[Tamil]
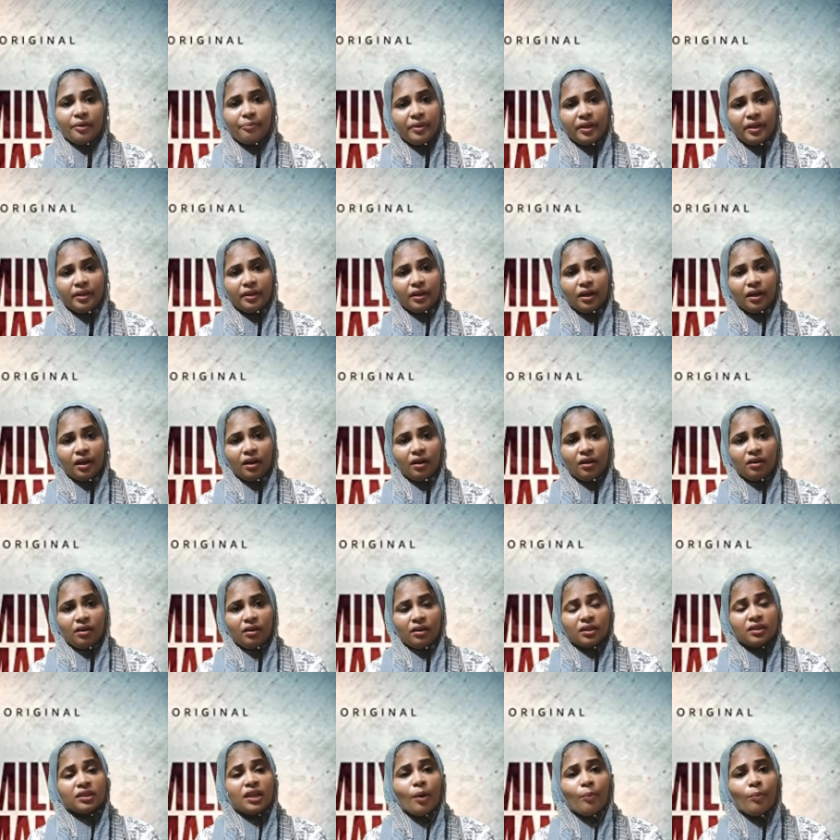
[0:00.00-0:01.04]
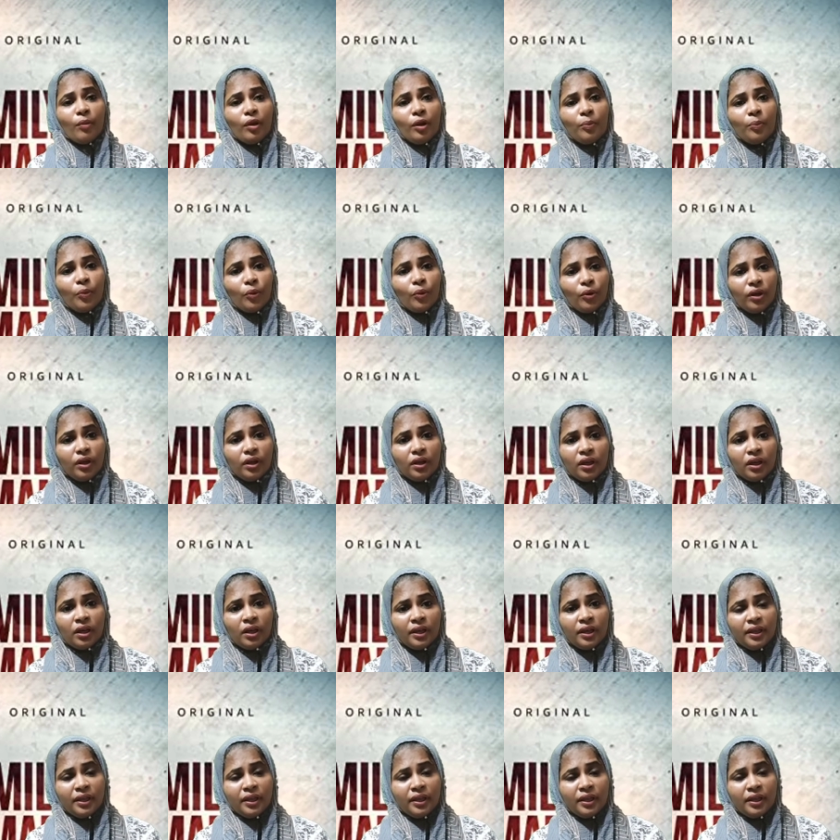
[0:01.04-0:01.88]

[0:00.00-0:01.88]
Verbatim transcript: அப்படின்னா தமிழ் பொண்ணுங்க